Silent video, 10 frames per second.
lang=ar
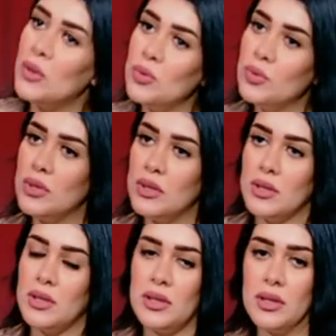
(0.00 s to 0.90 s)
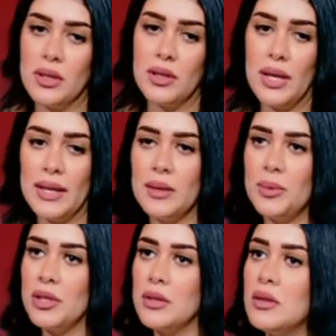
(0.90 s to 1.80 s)
لو آه، حد
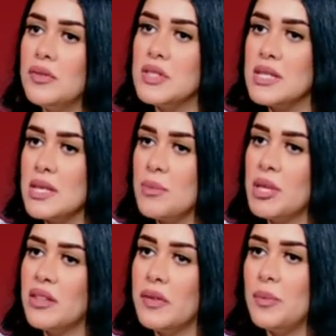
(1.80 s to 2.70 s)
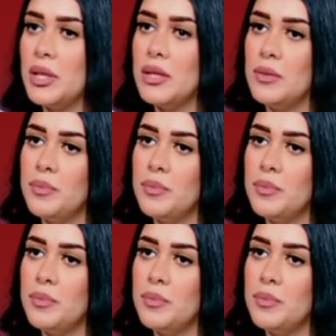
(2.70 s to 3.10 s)
بينظف السمك في المنام